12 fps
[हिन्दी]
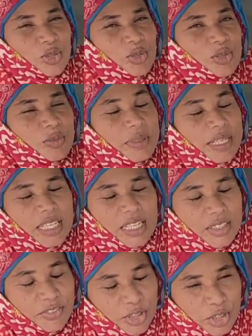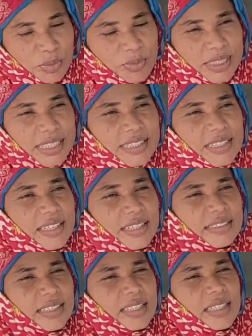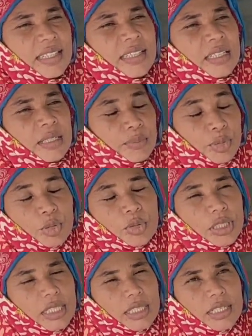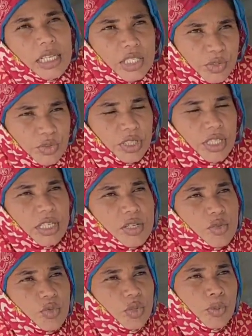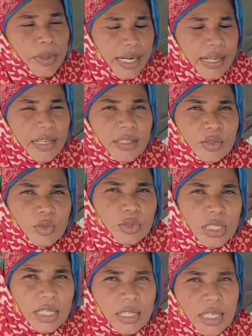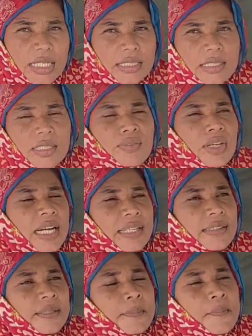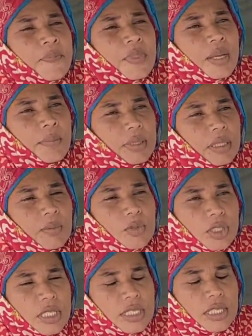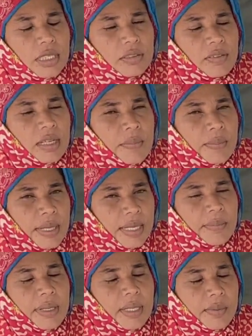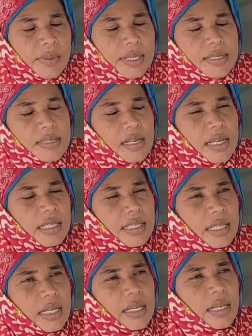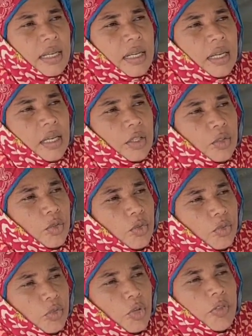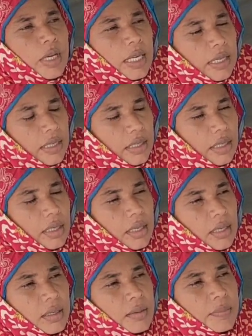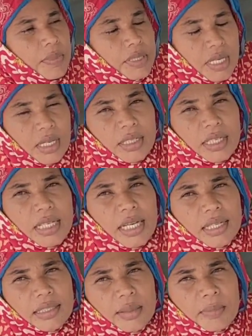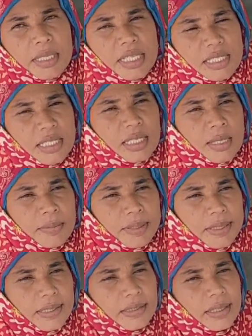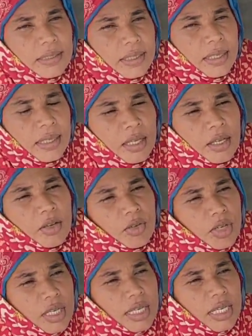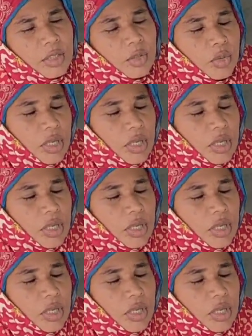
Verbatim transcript: सूट मैंने वीडियो में दिखाया था ब्लू कलर का चुनरी का सूट ब्रांडेड सूट था कराची की वरायटी मतलब उसके साथ वाला पहले मैंने भी एक सिलाई किया है तो वो वाला कलर पसंद नहीं आया था हमने जिसके लिए भी ख़रीदा था उन्होंने कहा कि थोड़ा